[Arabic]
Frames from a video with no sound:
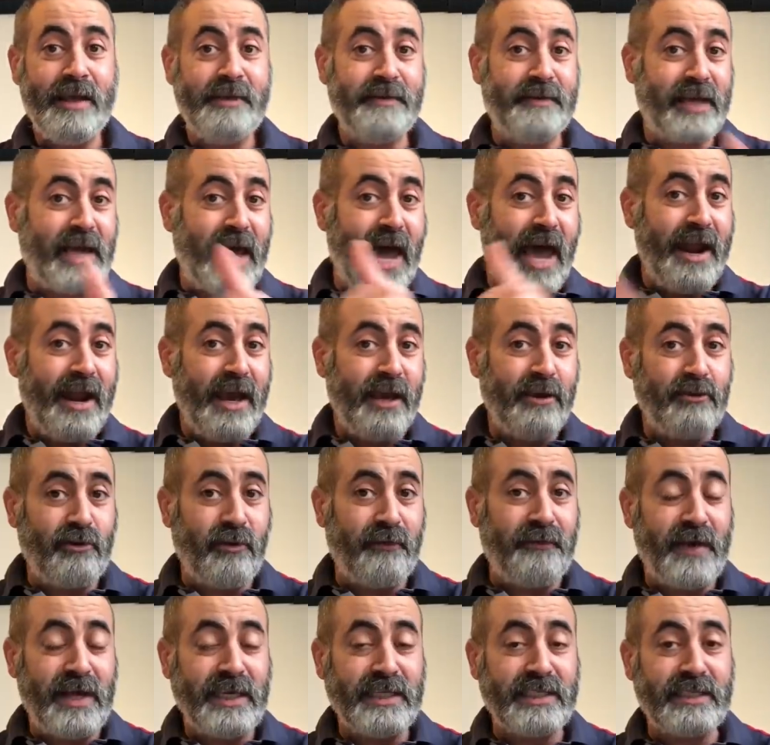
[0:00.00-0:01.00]
كان عنده
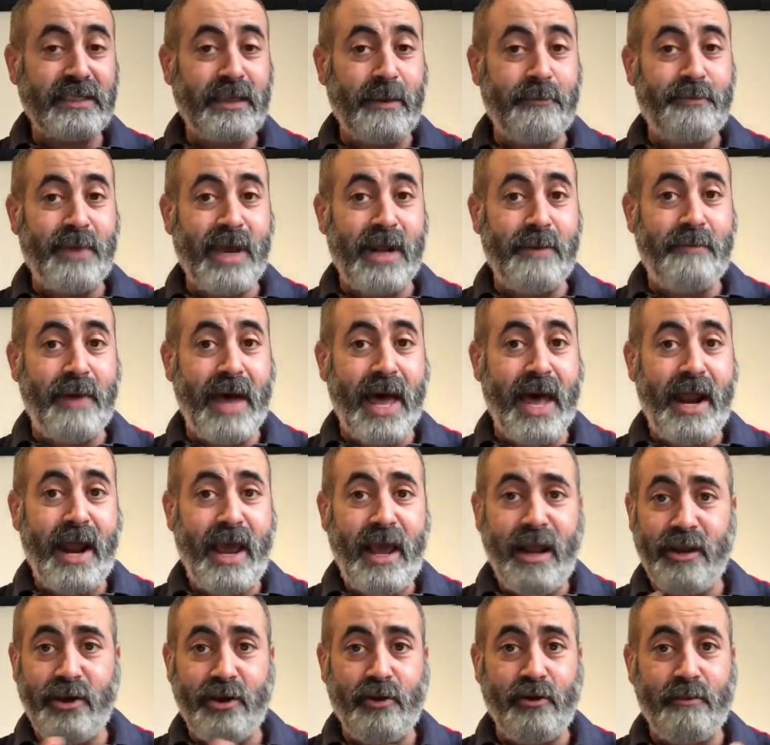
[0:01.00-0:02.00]
فحص طبي البارح
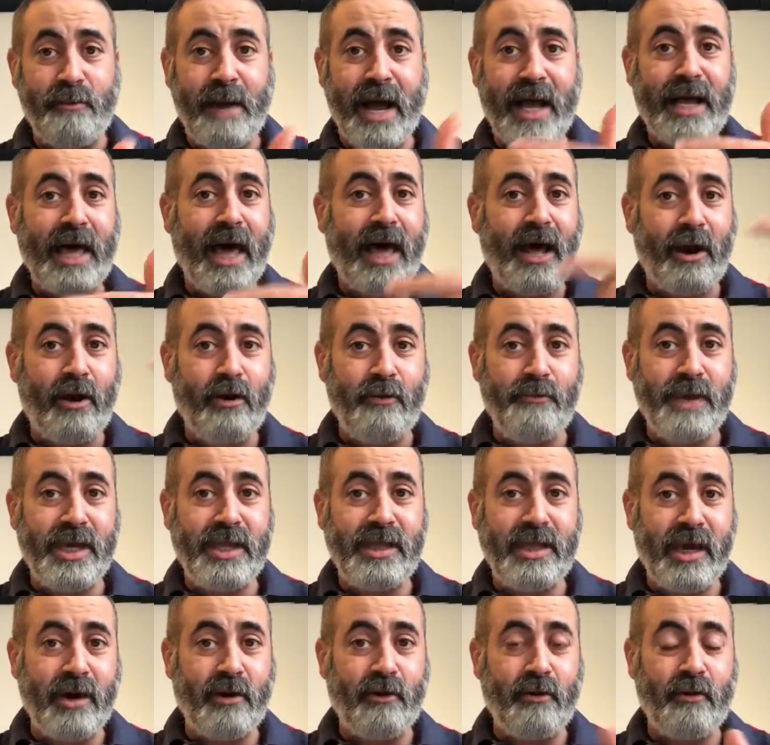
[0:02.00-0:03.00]
اليوم كاع راهم
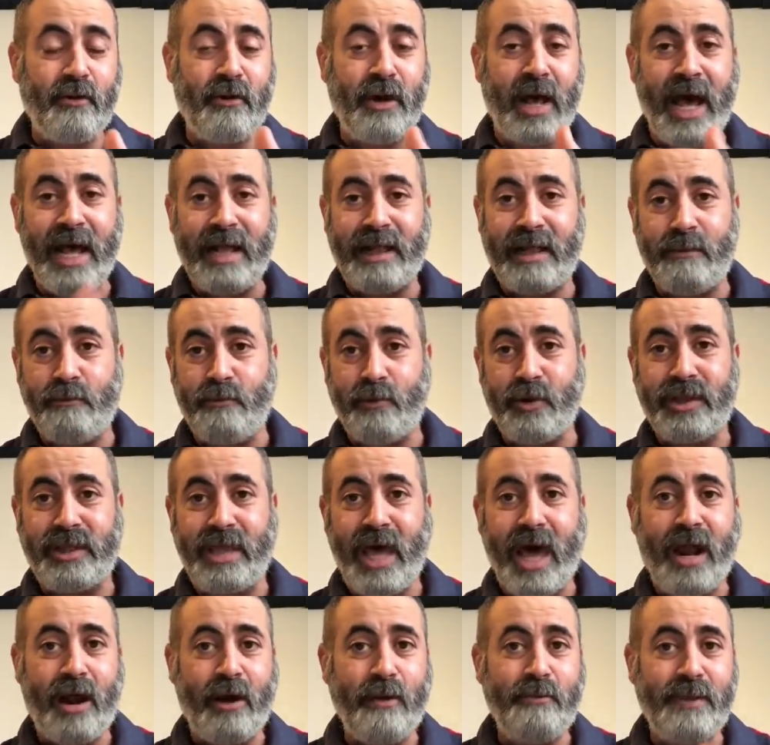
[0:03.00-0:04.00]
يديروا هذه المده
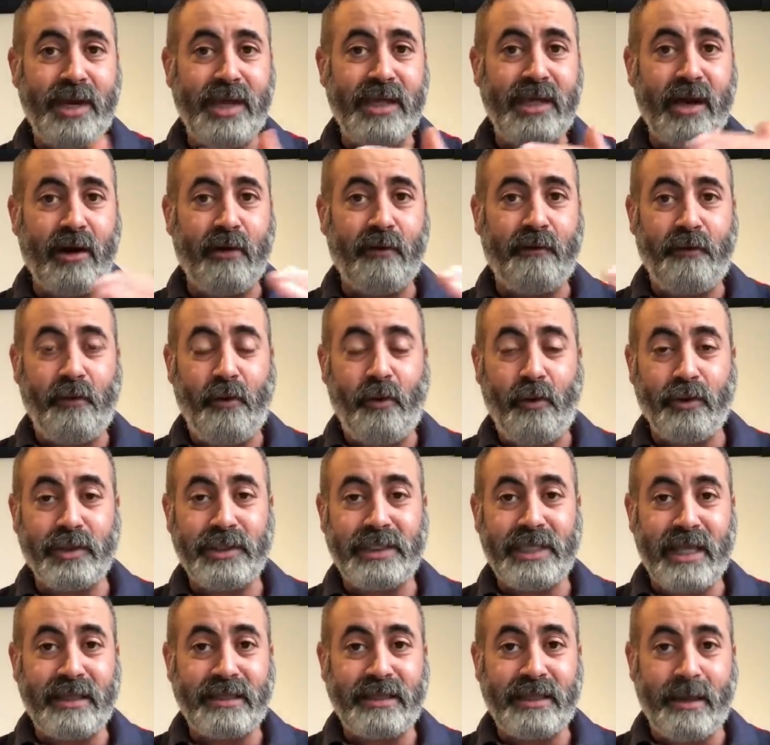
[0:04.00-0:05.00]
راهم يديروا
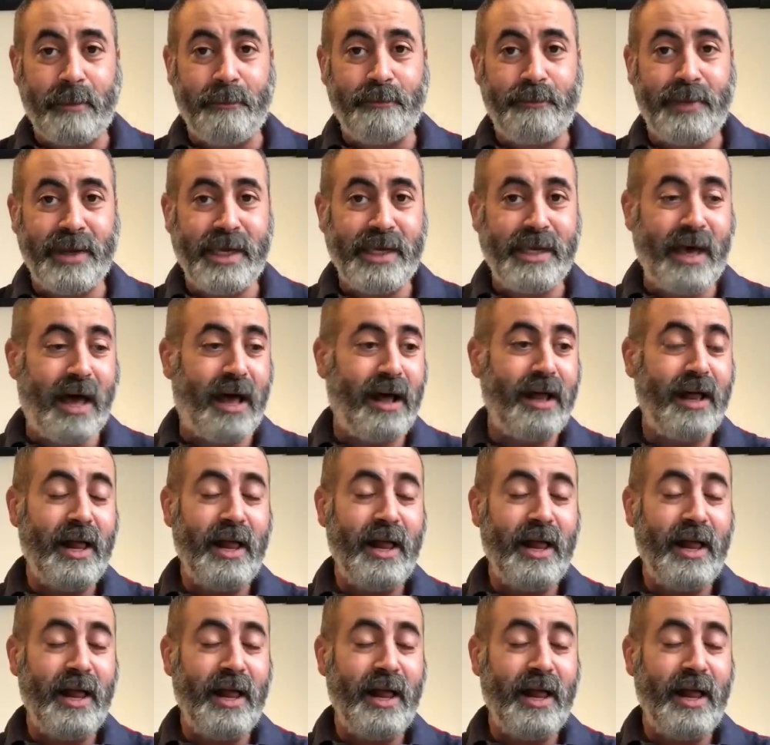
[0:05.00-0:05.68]
فحوصات طبيه